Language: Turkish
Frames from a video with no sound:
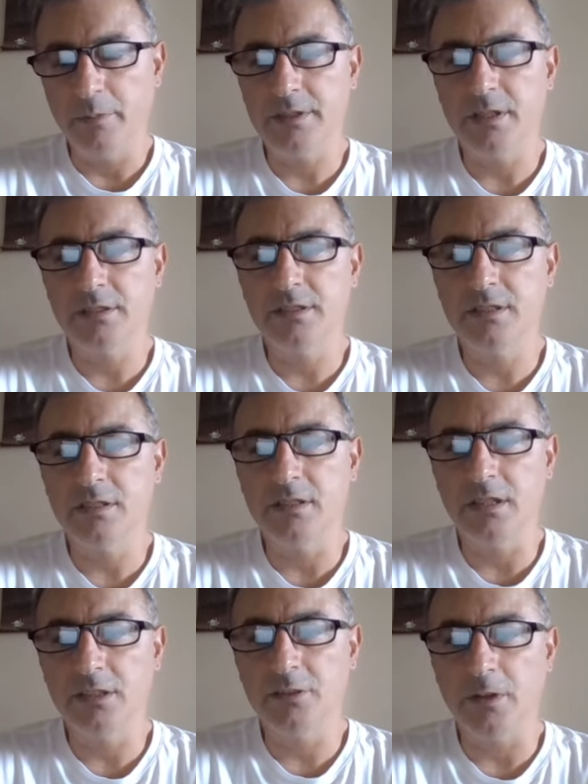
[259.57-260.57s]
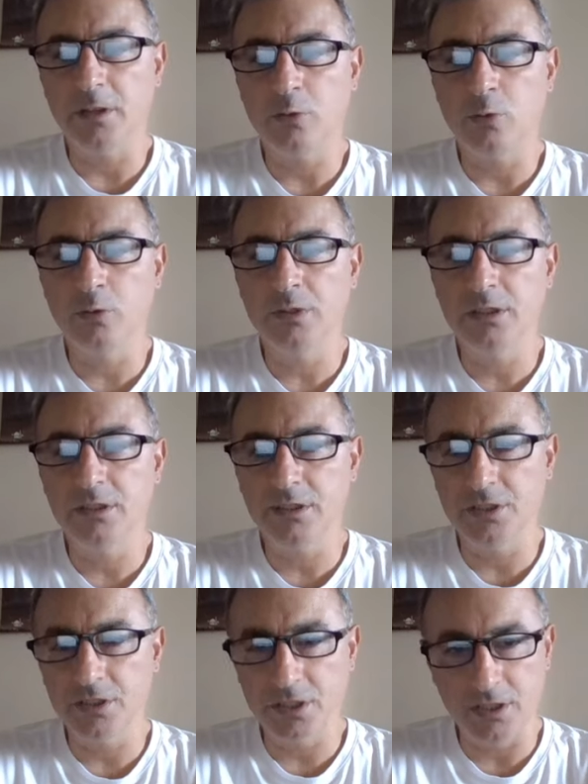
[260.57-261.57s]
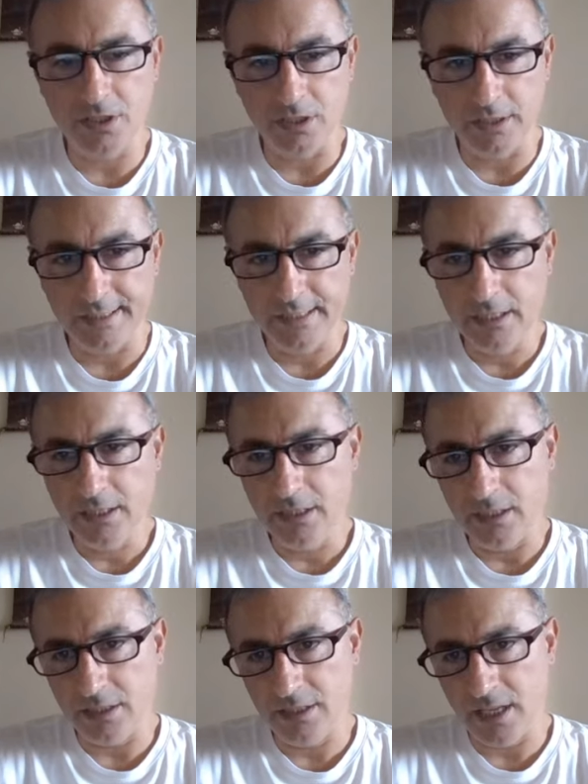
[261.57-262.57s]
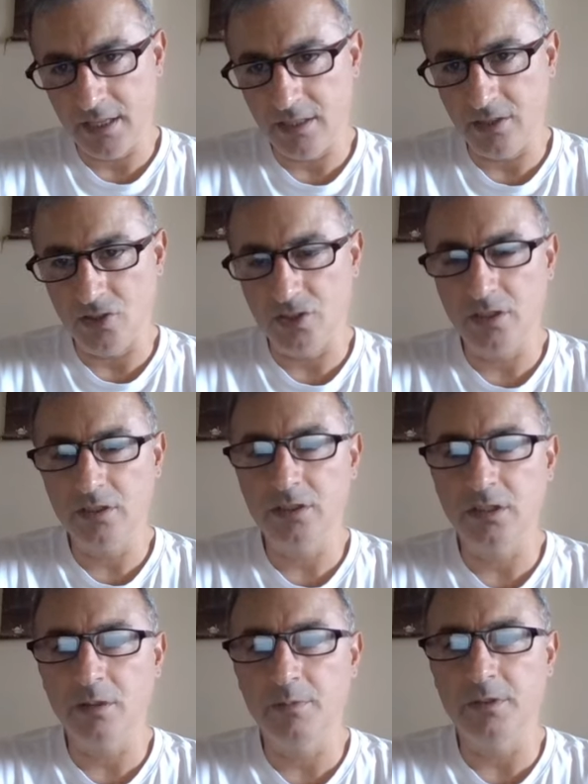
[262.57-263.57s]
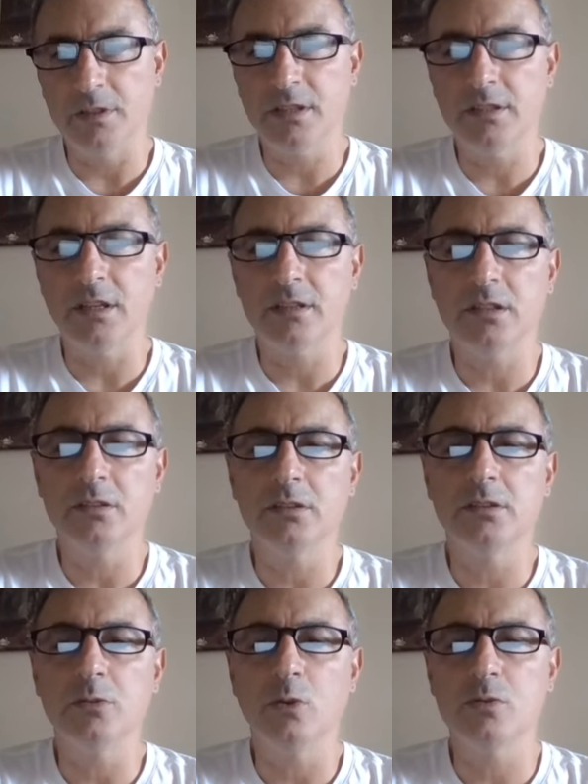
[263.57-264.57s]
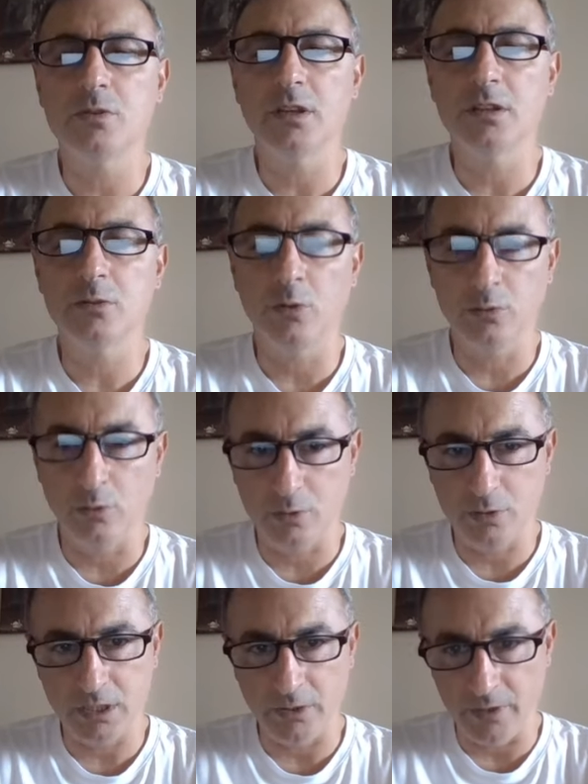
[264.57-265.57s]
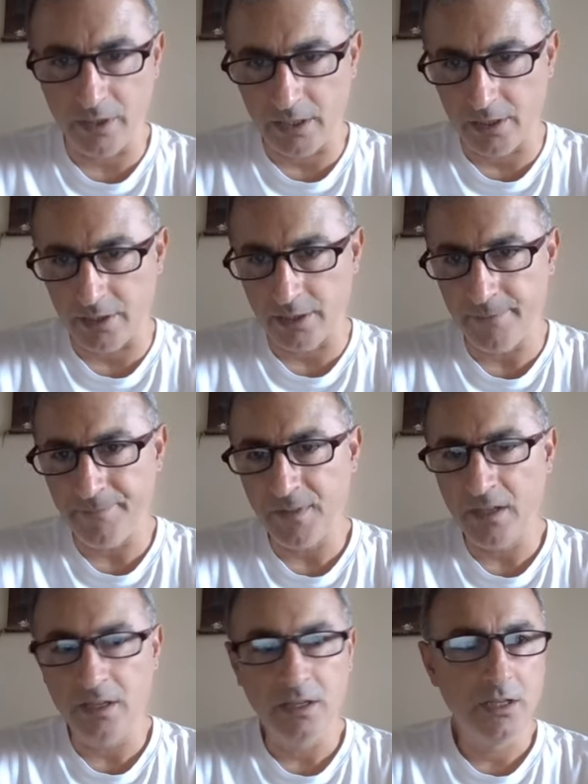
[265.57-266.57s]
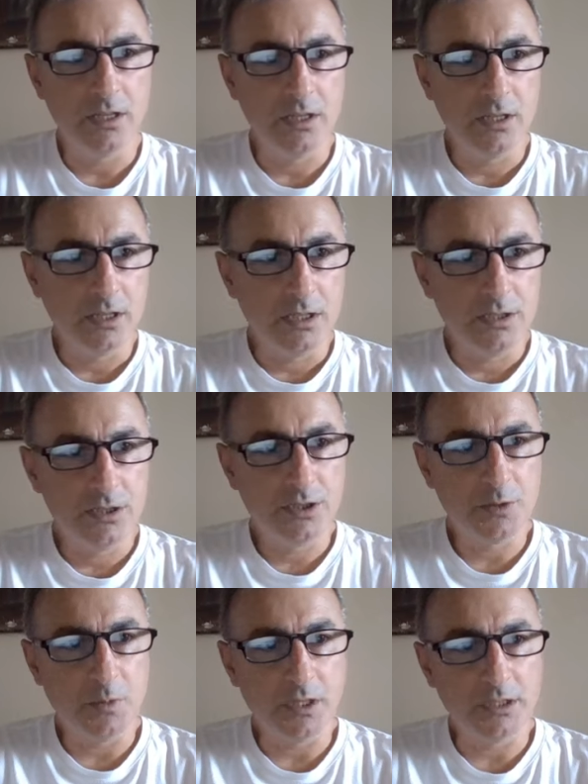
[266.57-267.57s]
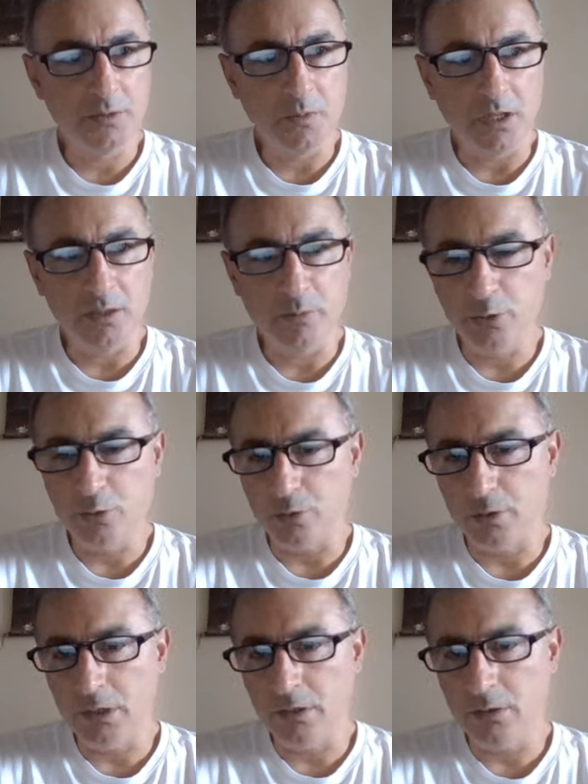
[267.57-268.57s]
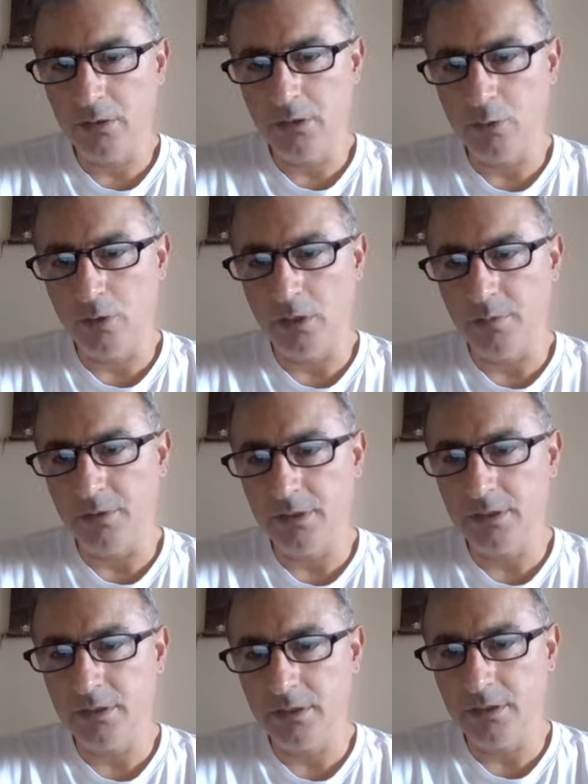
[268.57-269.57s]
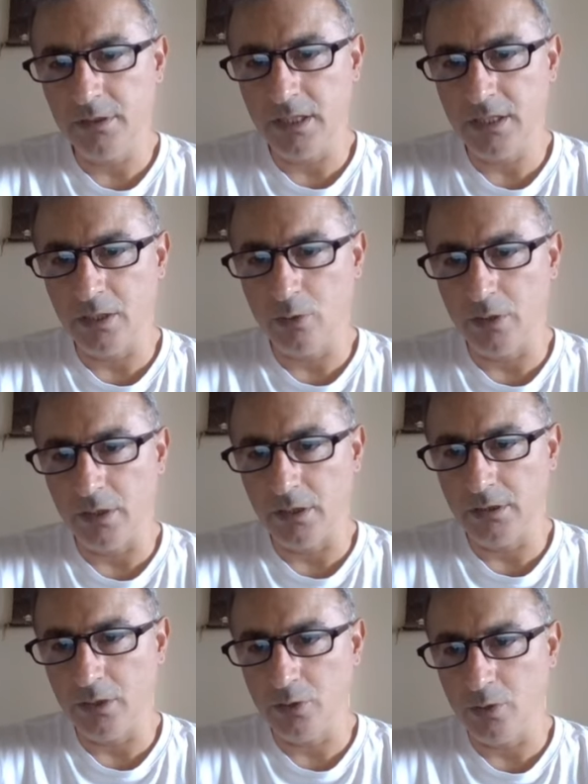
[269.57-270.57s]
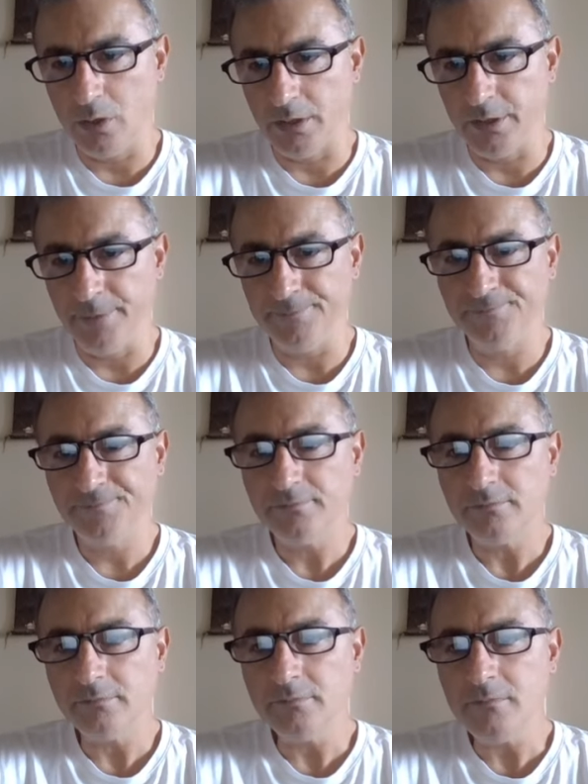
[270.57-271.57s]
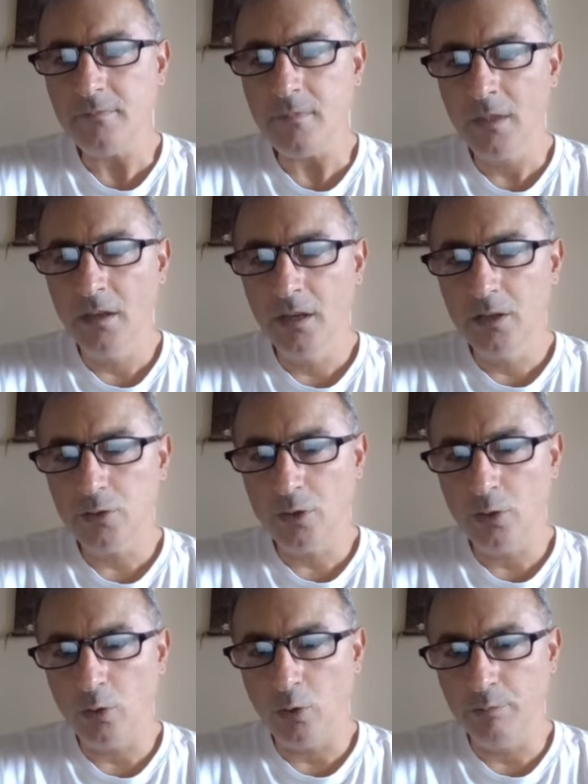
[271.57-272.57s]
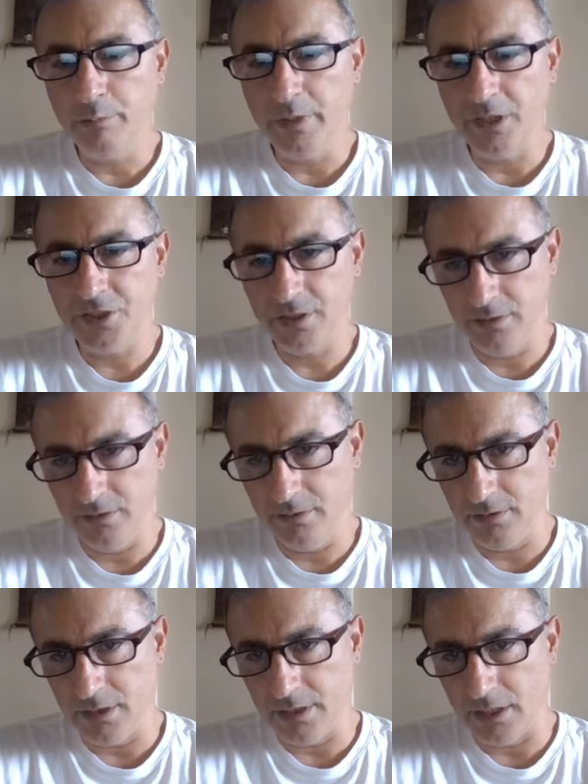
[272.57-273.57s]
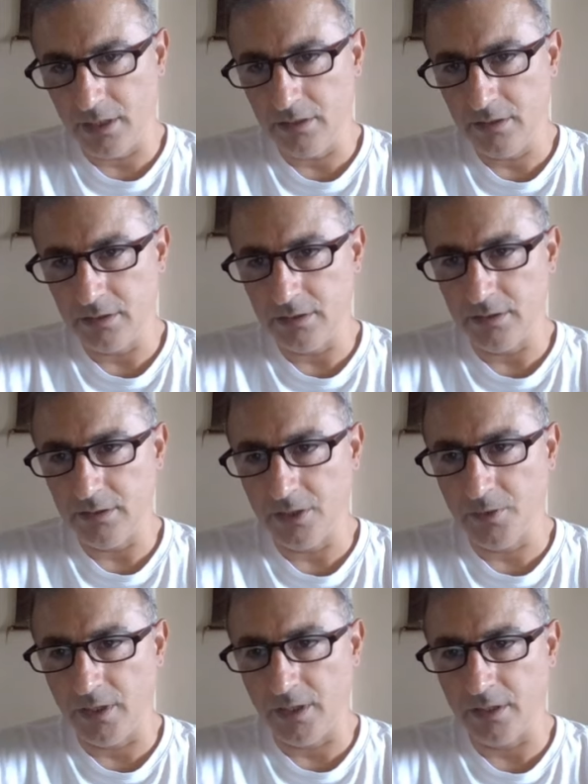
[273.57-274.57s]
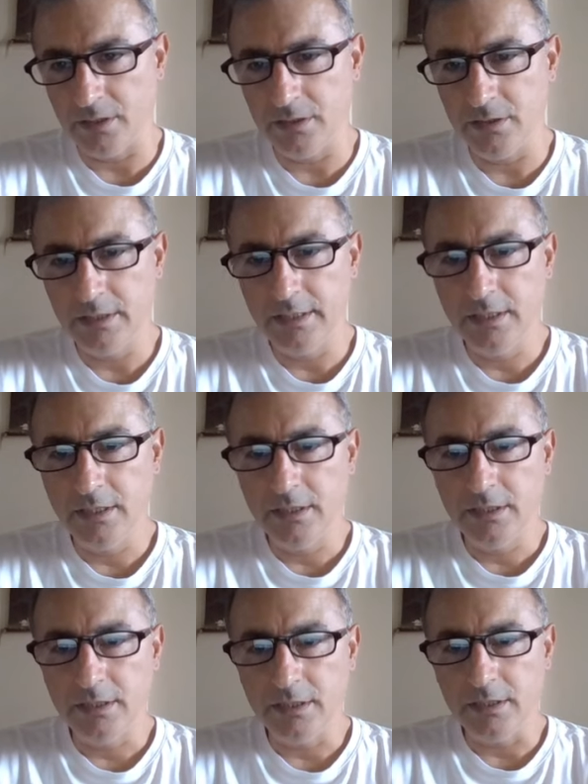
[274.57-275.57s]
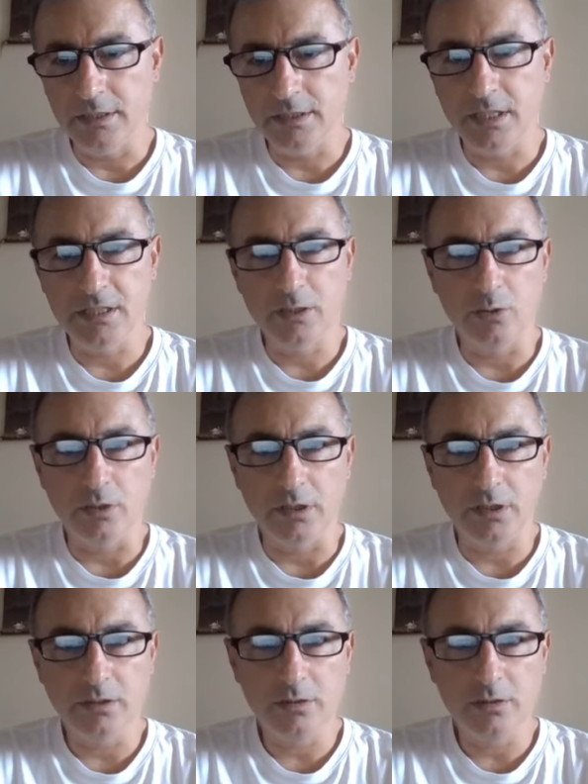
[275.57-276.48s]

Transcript: pazartesinden itibaren 17.42'yi e, test edecek. Kırabilirse tekrar e, 18-19 seviyelerine çıkma ihtimali Metur'da e, olabilir. E, destek olarak da şu anda şöyle 15 lira e, civarını e, destek olarak